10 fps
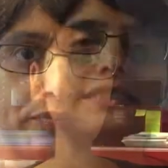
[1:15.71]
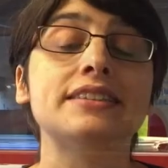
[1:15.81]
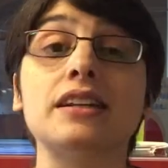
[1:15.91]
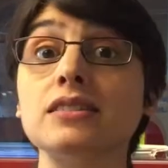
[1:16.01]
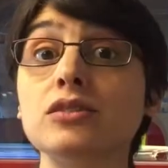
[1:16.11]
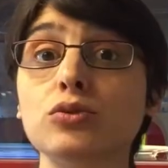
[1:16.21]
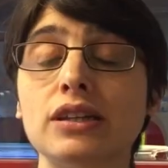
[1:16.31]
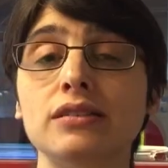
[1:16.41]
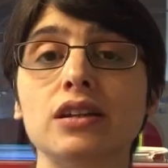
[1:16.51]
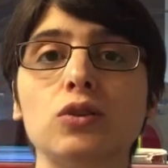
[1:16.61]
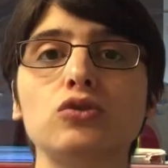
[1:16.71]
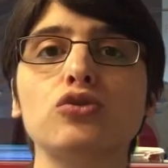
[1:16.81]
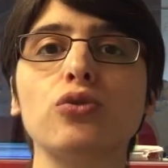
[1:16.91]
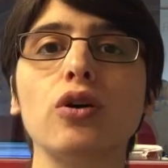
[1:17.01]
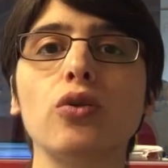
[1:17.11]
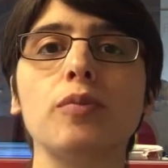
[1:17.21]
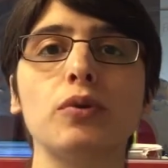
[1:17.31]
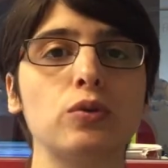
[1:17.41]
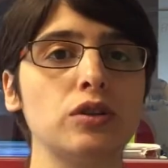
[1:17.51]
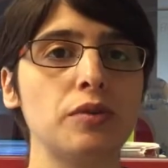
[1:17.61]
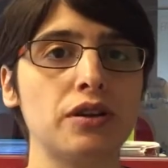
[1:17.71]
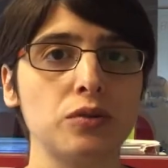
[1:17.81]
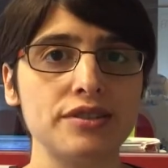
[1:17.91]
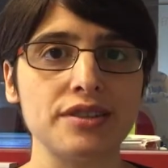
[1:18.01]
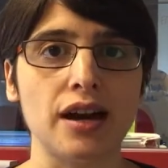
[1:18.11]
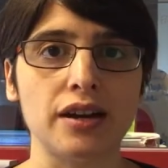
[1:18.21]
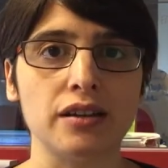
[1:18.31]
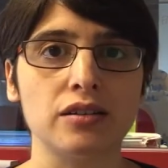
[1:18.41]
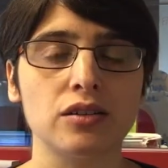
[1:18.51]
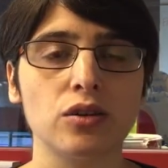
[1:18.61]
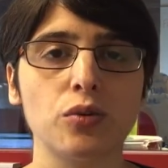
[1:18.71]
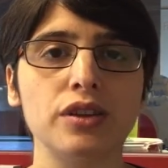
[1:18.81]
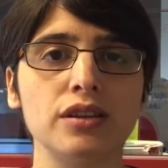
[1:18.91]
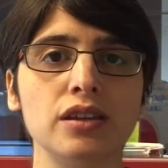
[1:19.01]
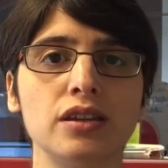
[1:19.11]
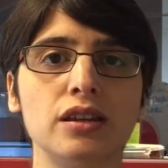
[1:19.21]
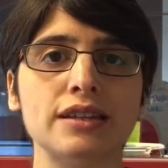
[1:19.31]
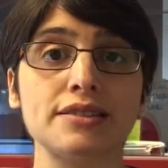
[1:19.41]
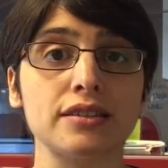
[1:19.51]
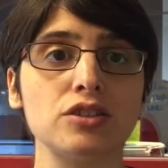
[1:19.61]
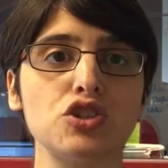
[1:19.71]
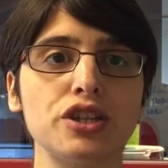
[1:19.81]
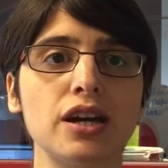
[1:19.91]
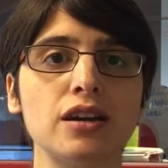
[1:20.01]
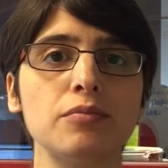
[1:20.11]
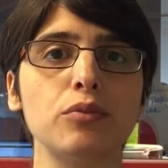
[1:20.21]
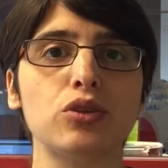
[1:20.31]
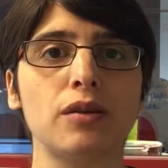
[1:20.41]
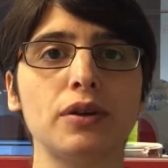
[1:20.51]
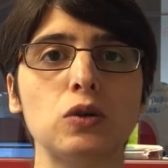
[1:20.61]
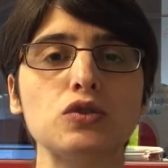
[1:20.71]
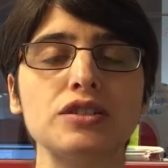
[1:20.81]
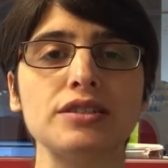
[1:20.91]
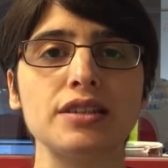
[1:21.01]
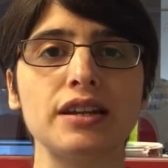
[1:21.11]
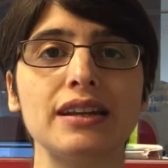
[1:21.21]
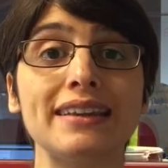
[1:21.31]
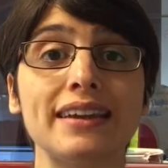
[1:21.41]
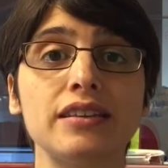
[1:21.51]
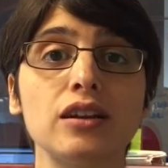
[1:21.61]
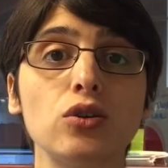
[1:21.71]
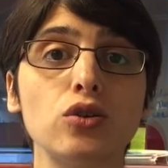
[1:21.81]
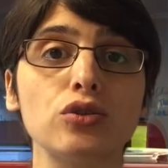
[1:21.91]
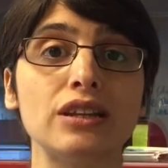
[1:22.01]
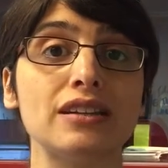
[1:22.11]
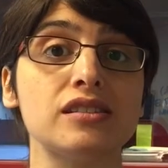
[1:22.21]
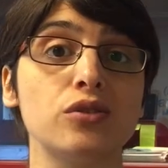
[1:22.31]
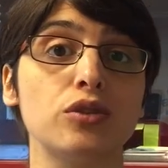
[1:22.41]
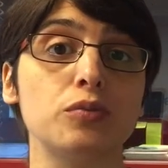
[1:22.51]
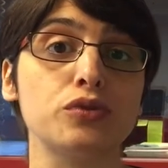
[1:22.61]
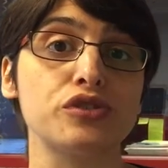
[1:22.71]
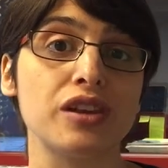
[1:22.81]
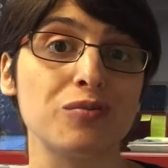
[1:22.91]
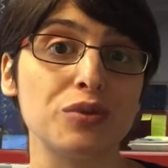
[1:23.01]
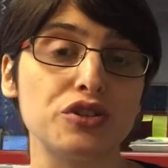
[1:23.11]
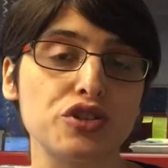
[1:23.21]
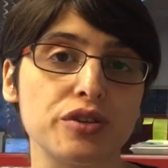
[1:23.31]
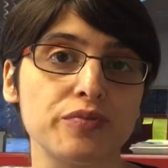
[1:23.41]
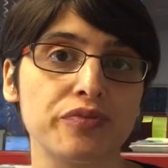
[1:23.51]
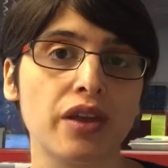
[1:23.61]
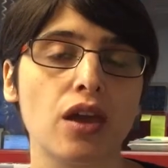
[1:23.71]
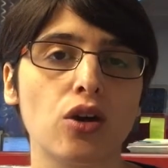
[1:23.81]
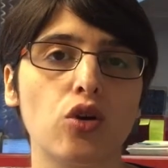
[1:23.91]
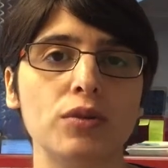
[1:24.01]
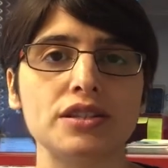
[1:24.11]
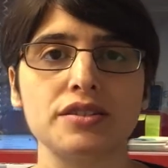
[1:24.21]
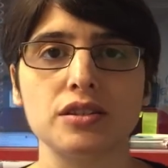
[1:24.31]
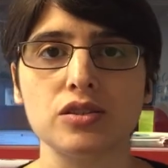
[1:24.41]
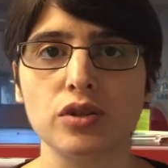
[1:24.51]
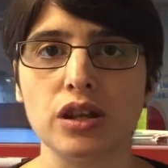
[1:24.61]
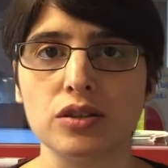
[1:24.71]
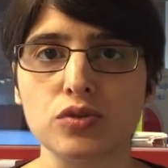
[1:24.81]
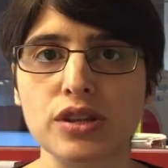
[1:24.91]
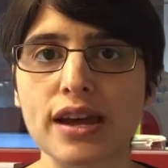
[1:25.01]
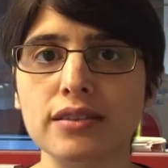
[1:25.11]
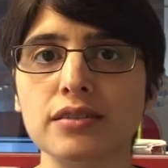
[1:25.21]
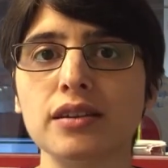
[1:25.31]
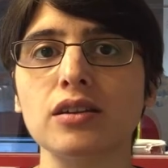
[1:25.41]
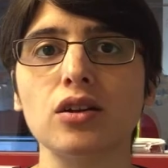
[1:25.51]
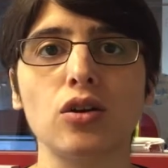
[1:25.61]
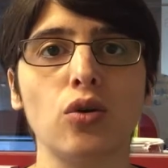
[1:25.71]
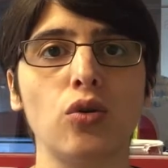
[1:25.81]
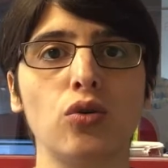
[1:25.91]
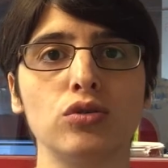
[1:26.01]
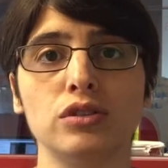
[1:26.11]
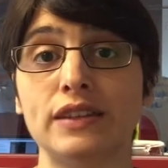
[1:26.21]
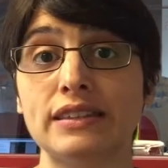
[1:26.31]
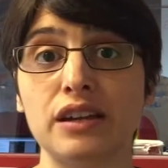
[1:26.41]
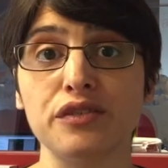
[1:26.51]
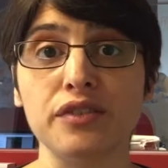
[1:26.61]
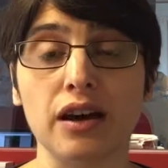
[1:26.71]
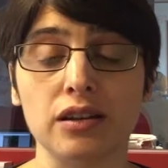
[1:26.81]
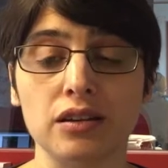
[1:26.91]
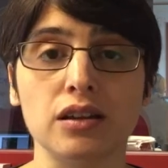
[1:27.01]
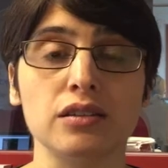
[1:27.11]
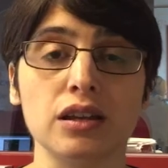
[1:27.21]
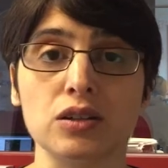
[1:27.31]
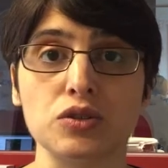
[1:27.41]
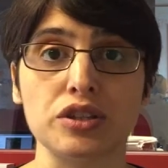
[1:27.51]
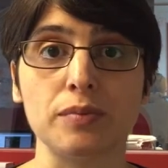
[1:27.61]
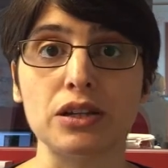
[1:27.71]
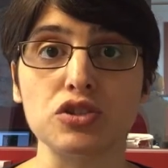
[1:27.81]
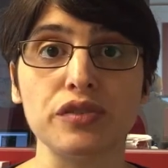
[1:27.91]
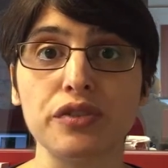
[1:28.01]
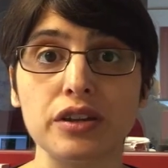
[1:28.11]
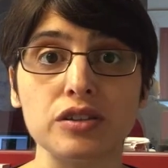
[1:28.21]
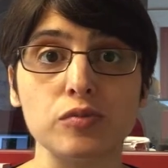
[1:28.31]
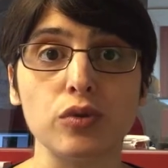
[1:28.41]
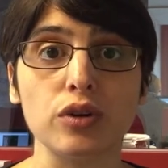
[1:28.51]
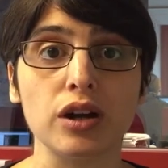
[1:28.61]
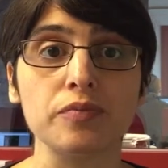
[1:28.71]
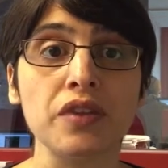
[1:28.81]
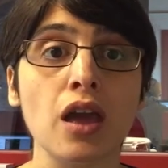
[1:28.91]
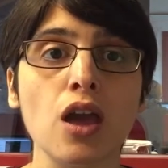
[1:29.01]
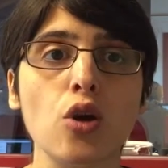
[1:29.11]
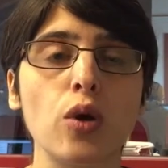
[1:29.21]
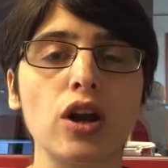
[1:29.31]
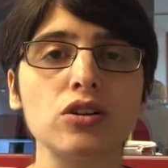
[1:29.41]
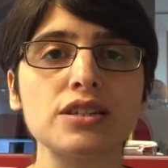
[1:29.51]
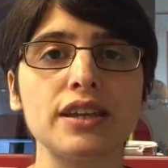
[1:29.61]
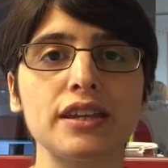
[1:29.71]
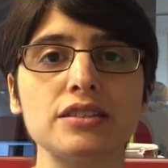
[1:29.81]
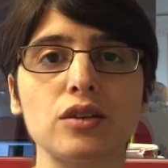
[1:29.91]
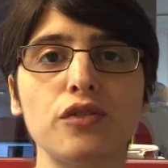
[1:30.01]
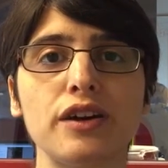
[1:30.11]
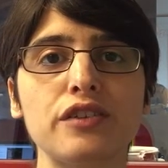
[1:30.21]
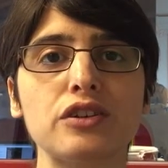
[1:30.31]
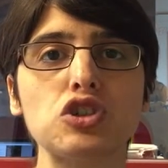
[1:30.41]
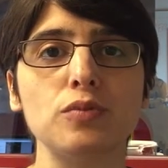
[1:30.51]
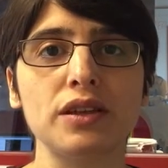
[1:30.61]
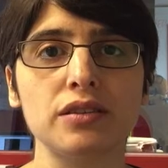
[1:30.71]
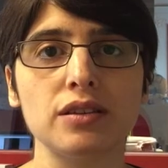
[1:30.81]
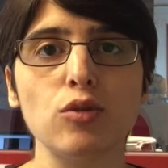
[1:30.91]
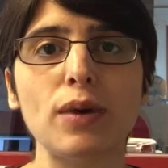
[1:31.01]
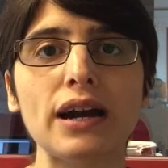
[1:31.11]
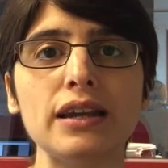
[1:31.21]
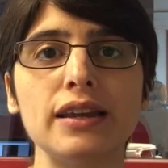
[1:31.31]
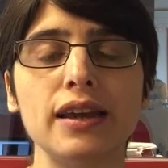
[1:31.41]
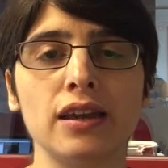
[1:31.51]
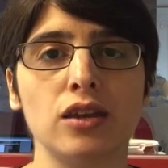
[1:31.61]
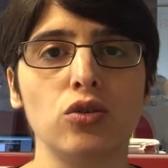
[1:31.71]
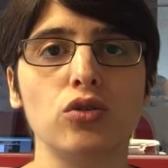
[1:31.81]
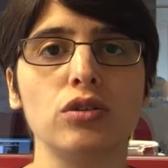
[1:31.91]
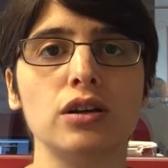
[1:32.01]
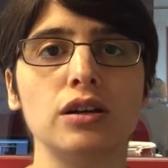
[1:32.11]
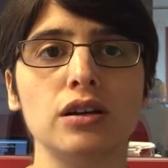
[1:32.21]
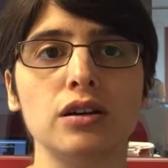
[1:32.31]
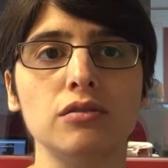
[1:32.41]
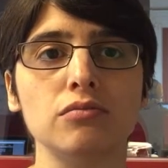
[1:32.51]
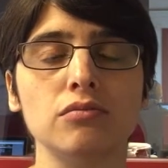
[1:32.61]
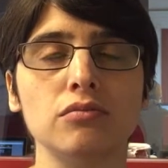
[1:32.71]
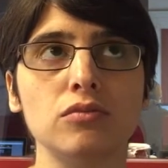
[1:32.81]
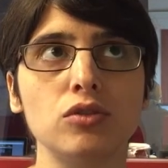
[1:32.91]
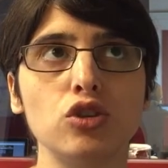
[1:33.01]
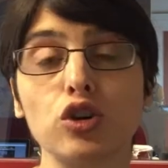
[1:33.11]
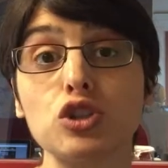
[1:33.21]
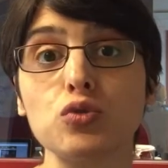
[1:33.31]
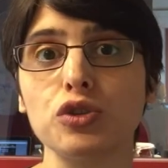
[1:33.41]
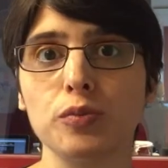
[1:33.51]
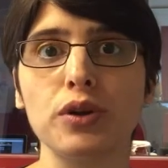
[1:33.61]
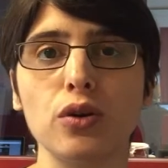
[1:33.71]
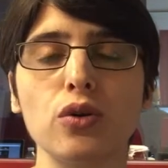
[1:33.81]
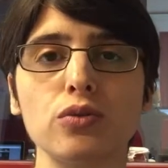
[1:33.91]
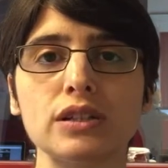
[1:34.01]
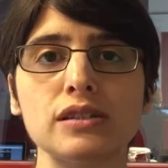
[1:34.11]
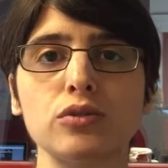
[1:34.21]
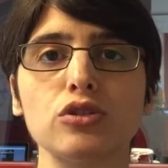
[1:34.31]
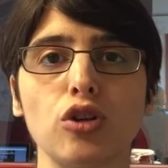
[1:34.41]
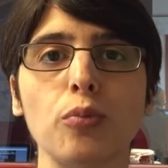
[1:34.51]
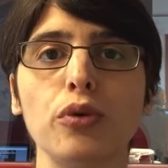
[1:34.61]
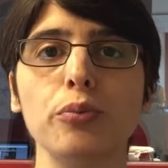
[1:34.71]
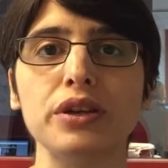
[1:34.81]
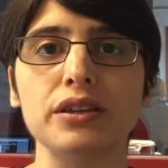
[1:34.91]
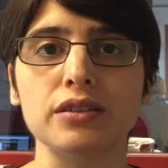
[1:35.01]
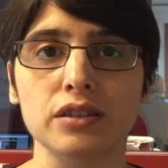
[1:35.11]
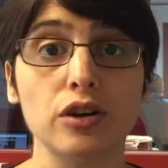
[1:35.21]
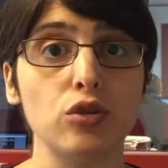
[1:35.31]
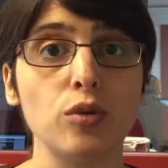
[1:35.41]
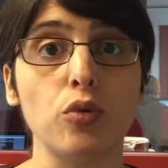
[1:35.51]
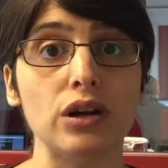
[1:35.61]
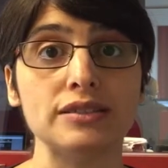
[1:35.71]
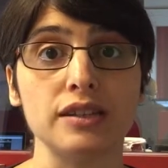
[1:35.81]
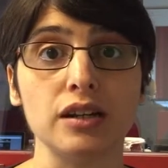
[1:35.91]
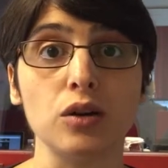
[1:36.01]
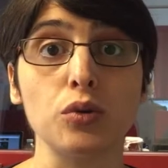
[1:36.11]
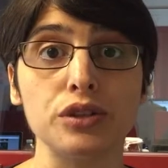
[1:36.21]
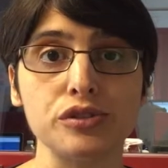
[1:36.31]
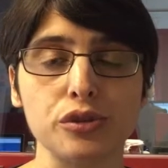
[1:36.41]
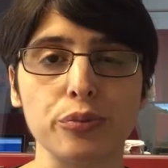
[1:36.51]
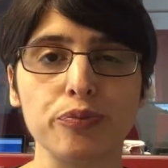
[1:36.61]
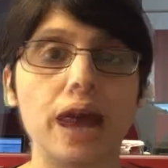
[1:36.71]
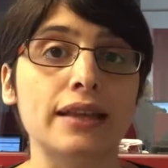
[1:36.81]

Si tratta di utenti che non sono ancora pronti per acquistare, quindi la strategia potrebbe consistere nel chiedere loro delle azioni più semplici, come l'iscrizione alla newsletter o diventare fan della nostra pagina Facebook, qualcosa che riescano a fare facilmente da mobile e che non, eh, non risulti per loro un'azione troppo impegnativa come può essere l'acquisto.